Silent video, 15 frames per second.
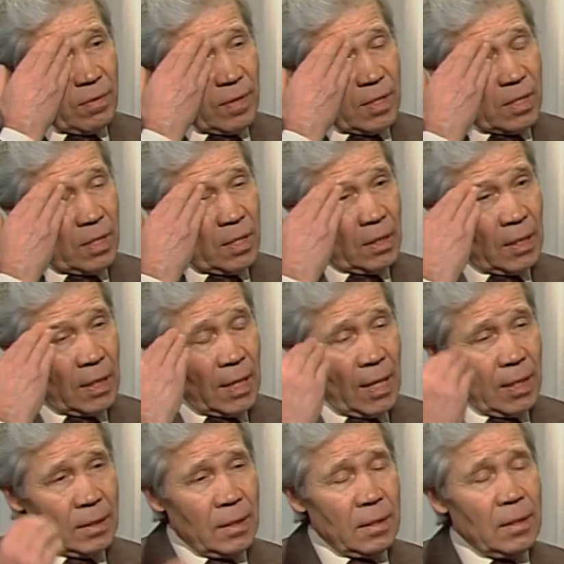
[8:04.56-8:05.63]
в России
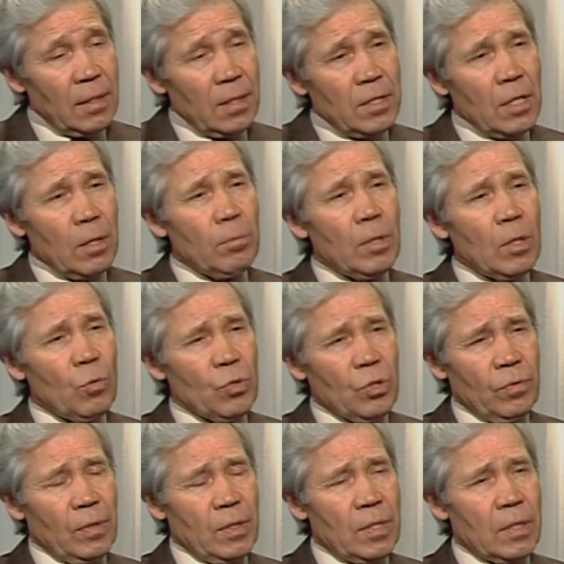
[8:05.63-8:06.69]
такая тенденция
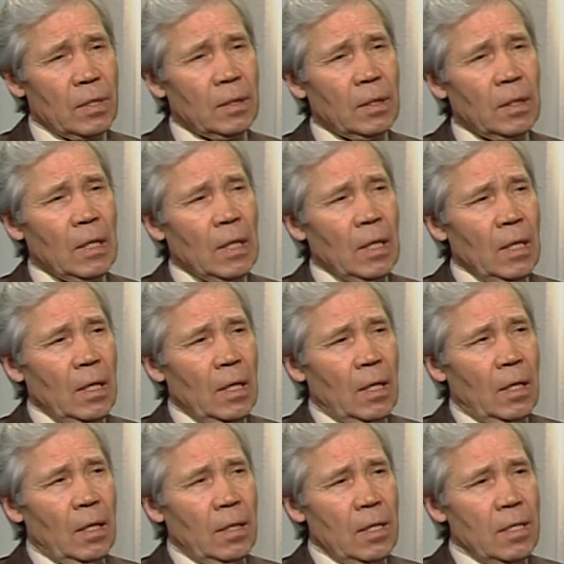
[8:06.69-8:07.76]
обнаруживается.
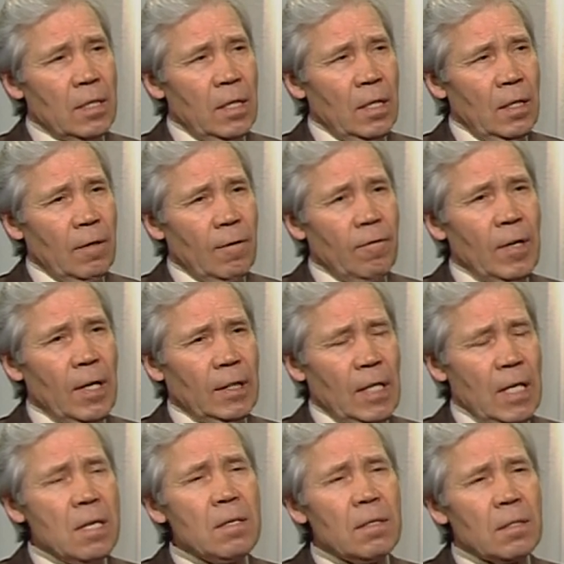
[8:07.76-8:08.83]
Если вы
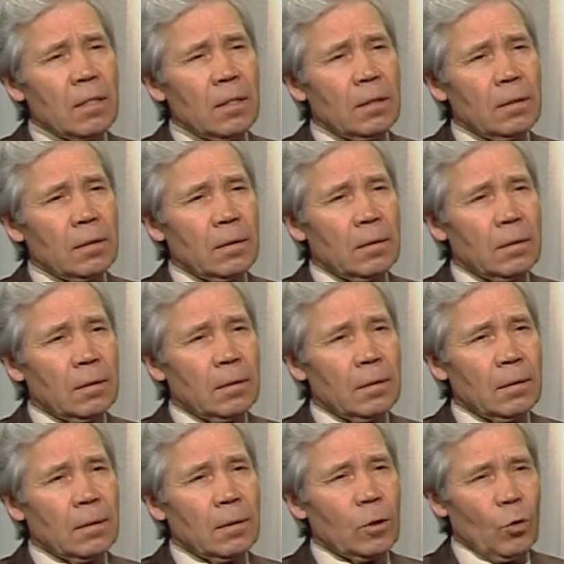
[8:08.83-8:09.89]
атеист –
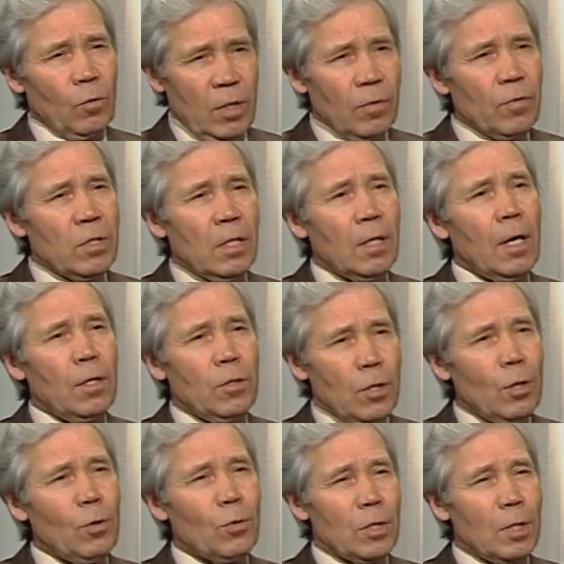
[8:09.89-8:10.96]
то у вас возникают
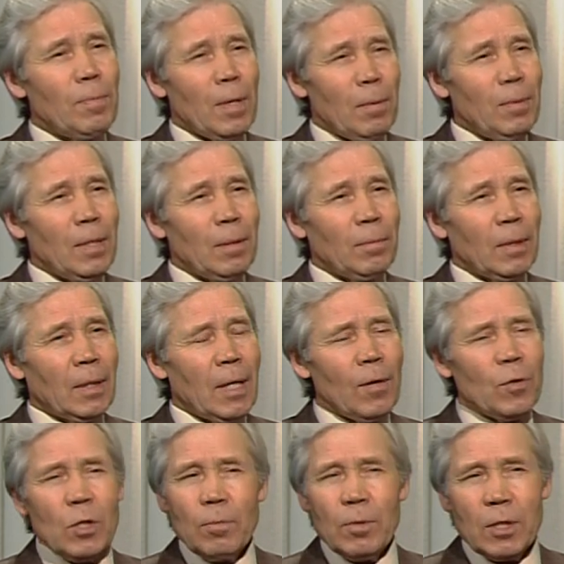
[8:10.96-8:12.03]
серьезные проблемы. Как
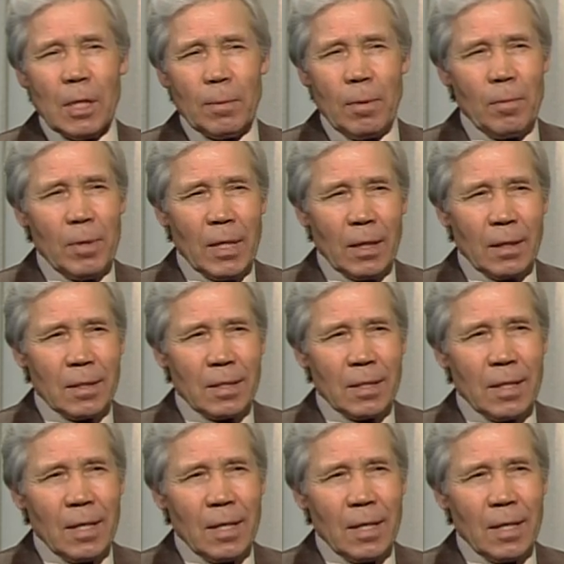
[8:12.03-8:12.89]
все быстро поменялось.